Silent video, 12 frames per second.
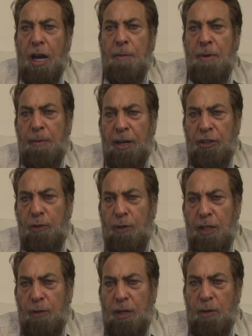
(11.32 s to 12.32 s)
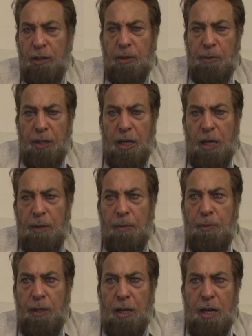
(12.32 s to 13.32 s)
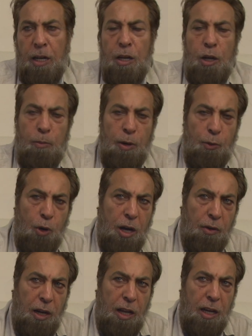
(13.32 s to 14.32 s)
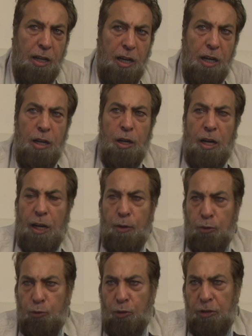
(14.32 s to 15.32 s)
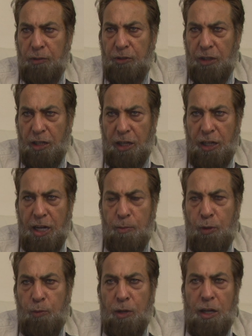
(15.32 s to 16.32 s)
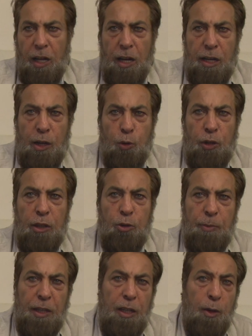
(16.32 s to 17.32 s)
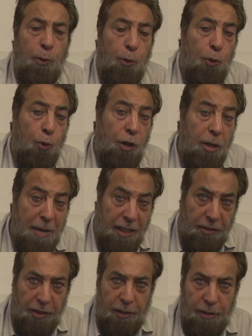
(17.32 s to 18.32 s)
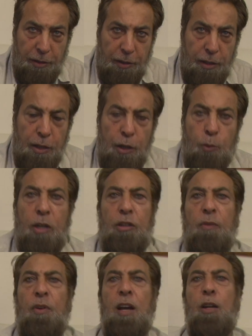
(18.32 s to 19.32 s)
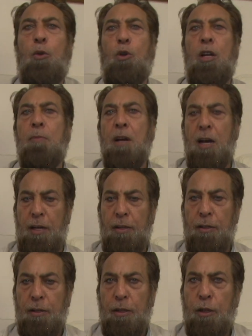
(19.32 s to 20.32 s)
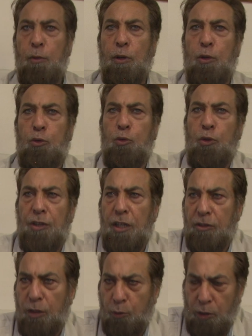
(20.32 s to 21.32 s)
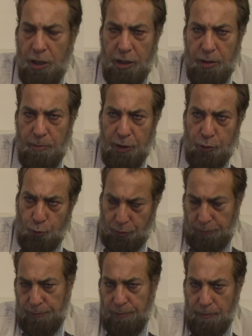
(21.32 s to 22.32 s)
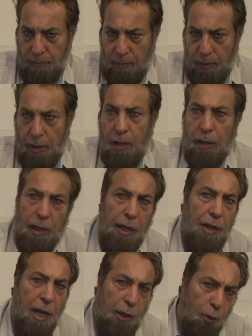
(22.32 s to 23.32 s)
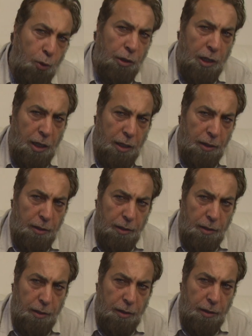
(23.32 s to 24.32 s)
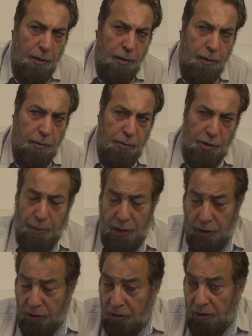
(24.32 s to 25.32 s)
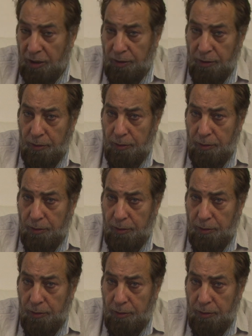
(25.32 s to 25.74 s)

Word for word: أما بعد إخواني وأخواتي بالله أحباب بالله موضوع هذه الحلقة عن أصول تفسير الأحلام وعنوان الحلقة رؤية تبين ظهور المهدي واختفاء العلماء ورجوع الناس للقرآن المهجور يعني هذه الرؤية جميلة جدا